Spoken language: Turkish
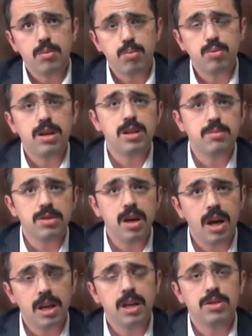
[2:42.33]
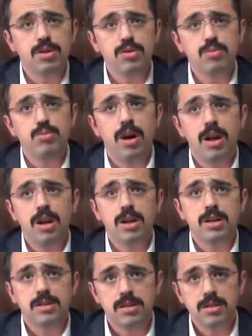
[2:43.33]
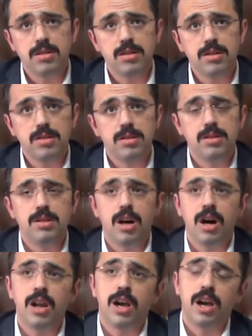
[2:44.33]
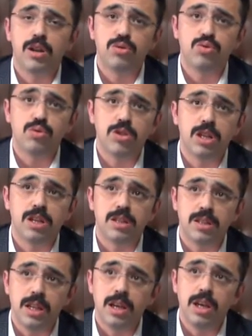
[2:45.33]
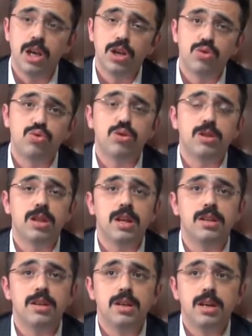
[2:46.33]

Bunlar da bizi her geçen gün bu ahlaksızlığın, e, ahlak erozyonun içerisine sürükleyen